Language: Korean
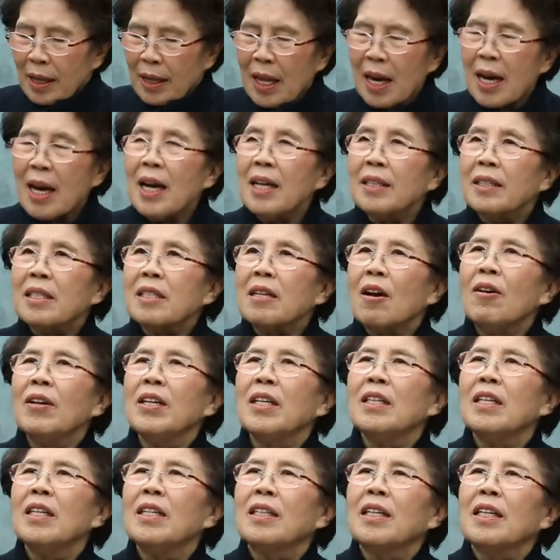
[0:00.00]
내가 서
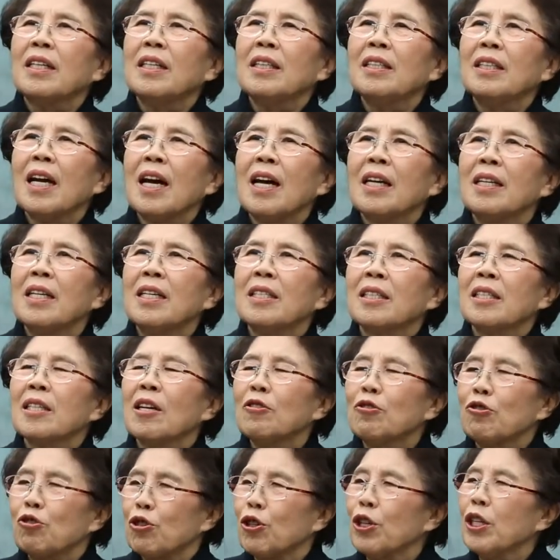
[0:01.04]
있는 그
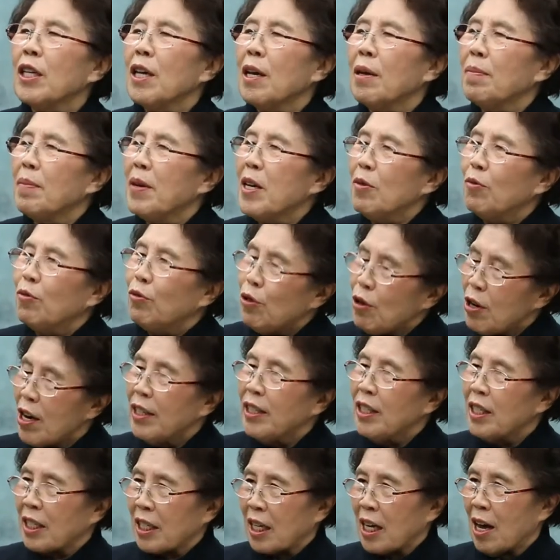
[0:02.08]
자리에서 주님이
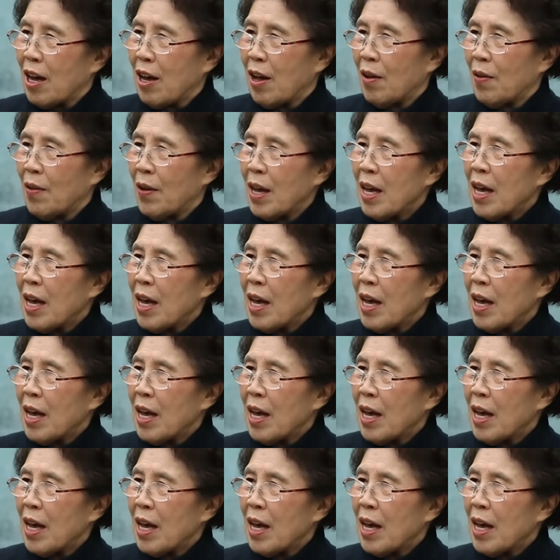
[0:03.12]
훈련시켜요.